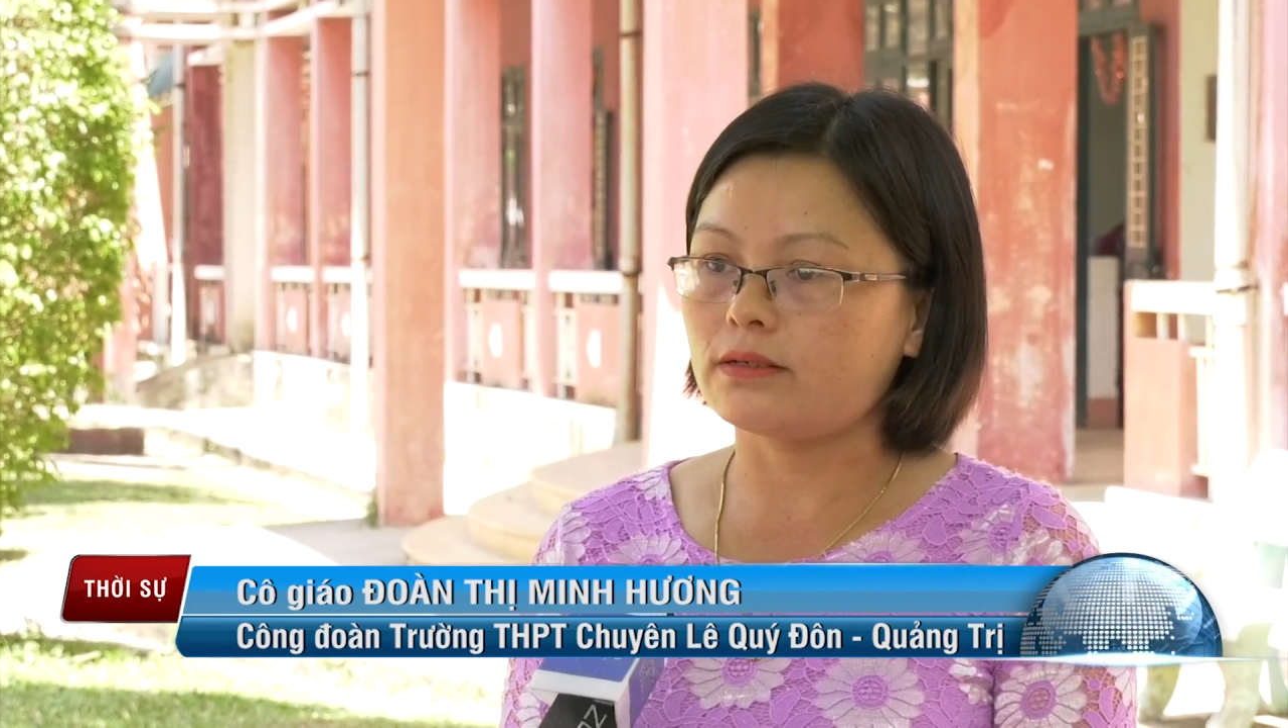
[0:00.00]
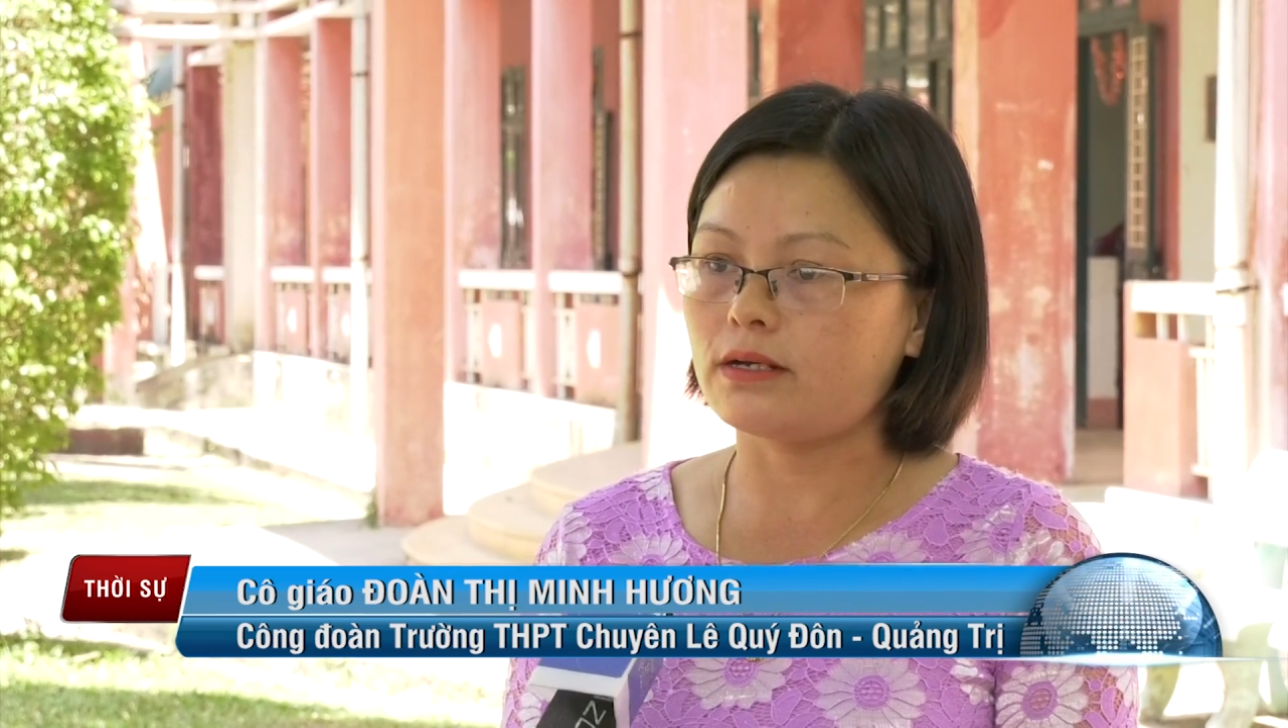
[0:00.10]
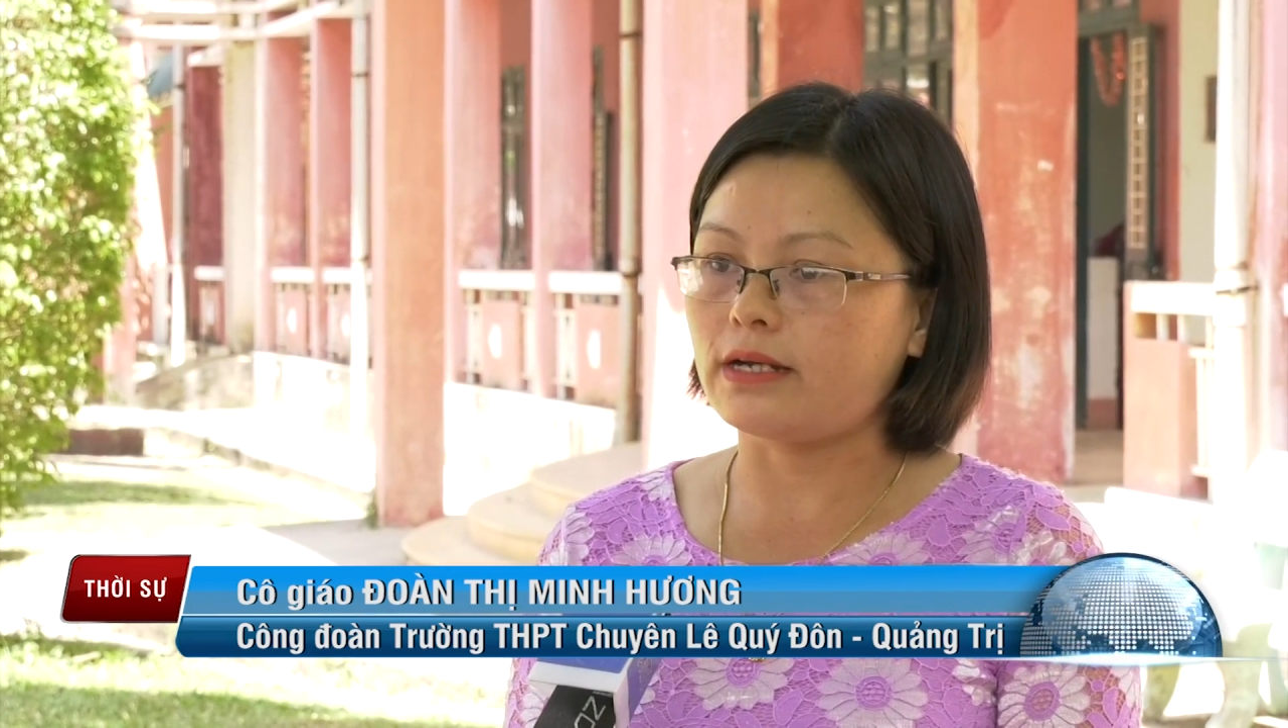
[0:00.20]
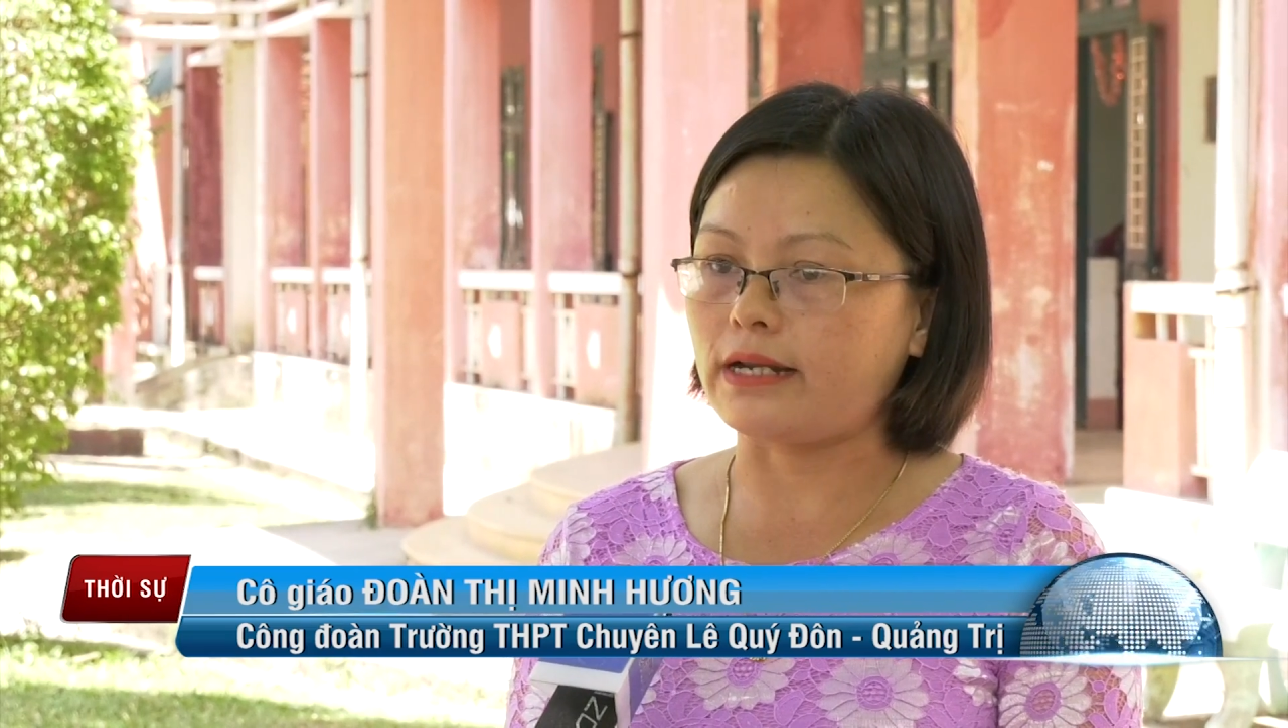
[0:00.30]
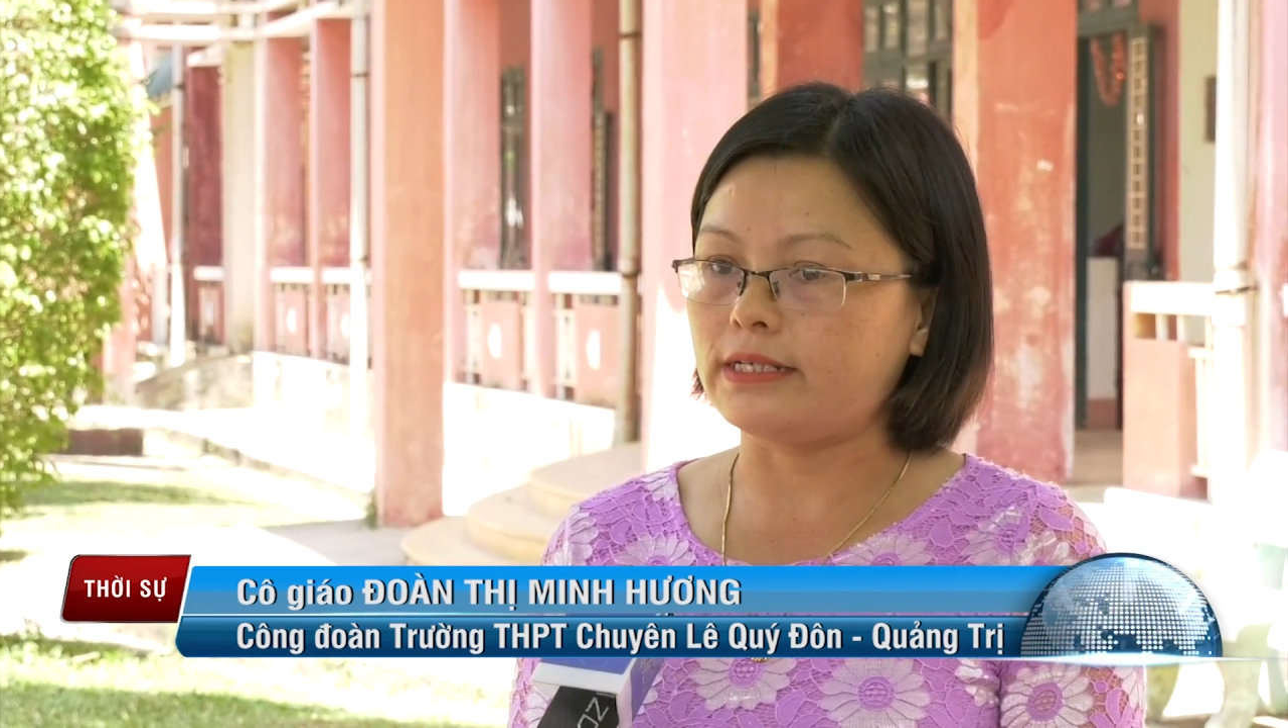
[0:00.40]

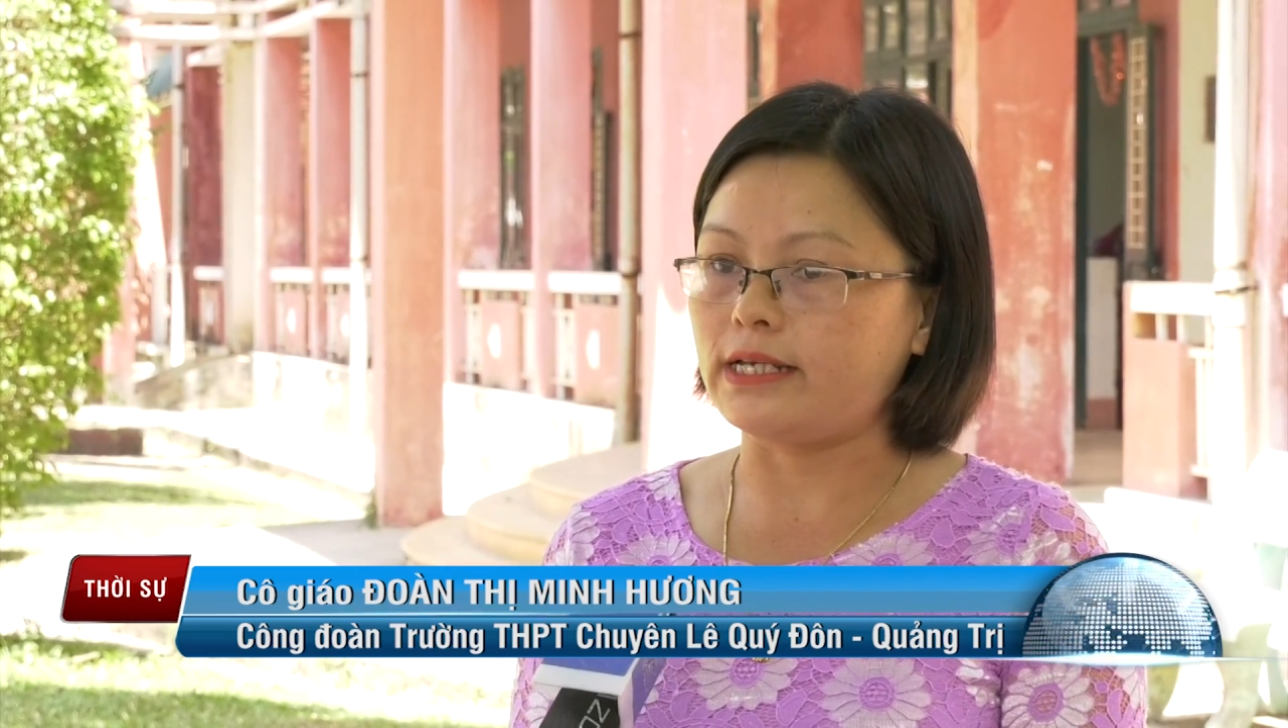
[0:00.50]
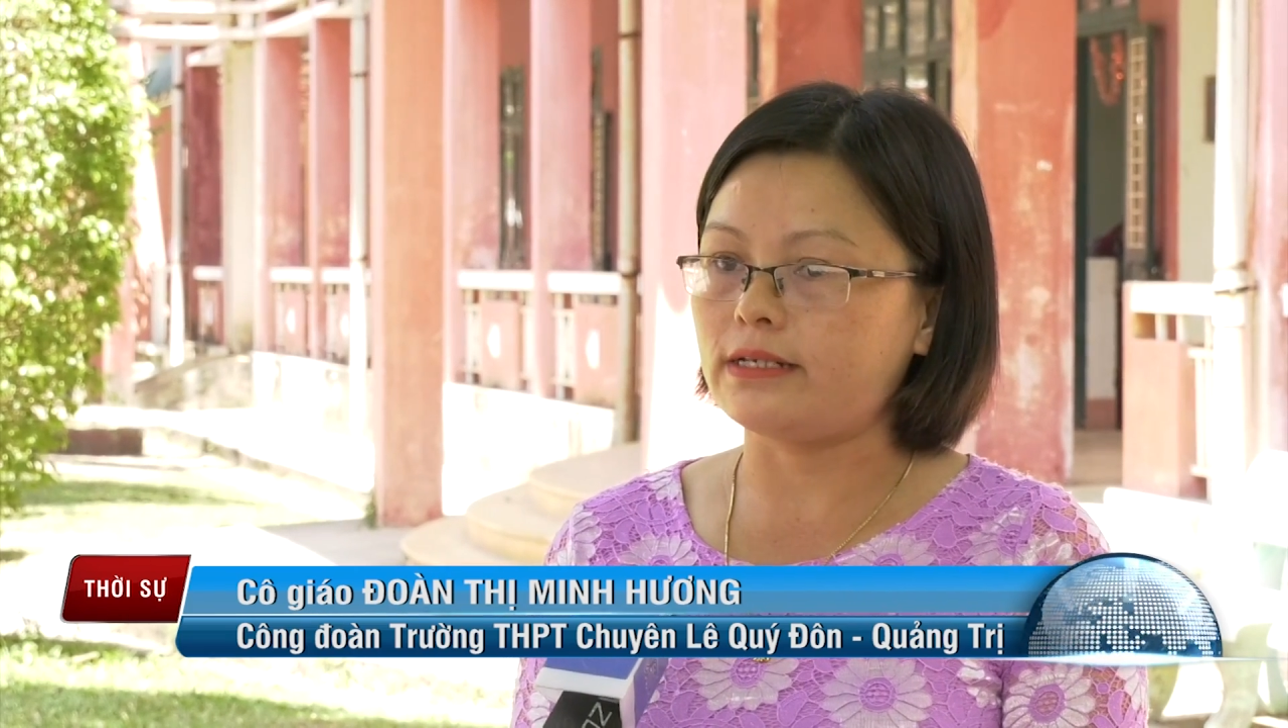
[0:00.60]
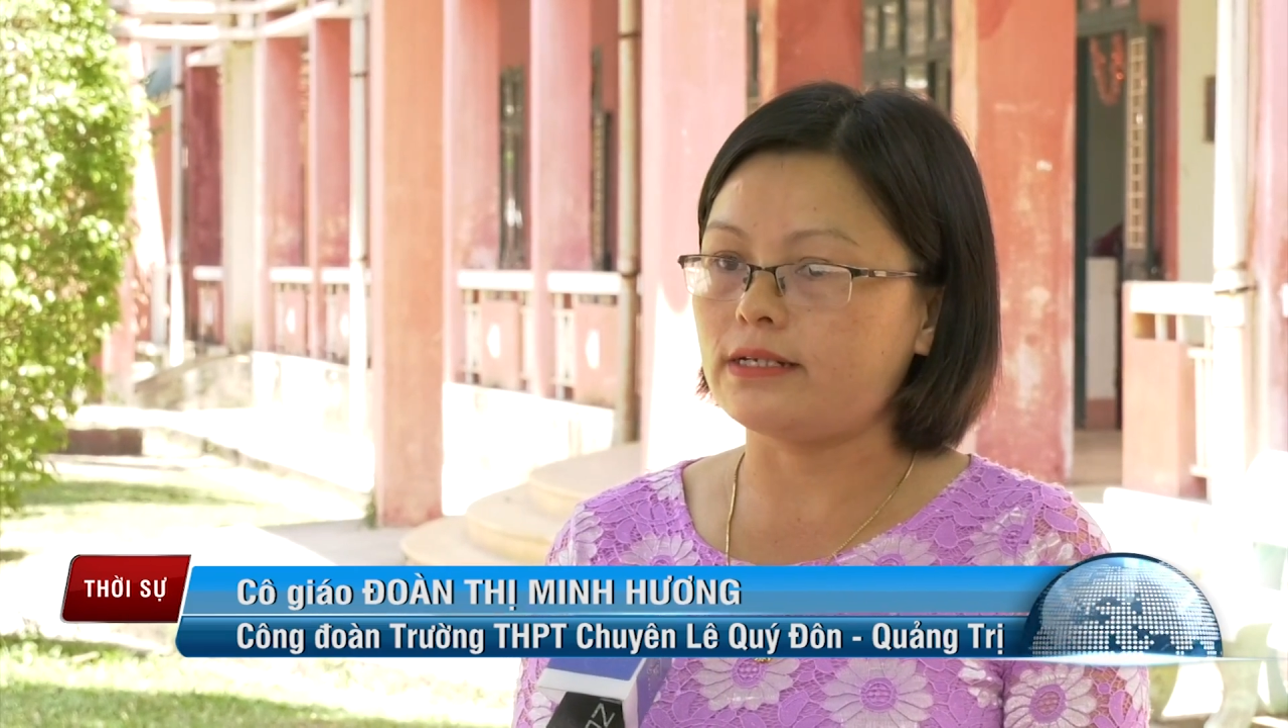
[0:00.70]
à, gắn kết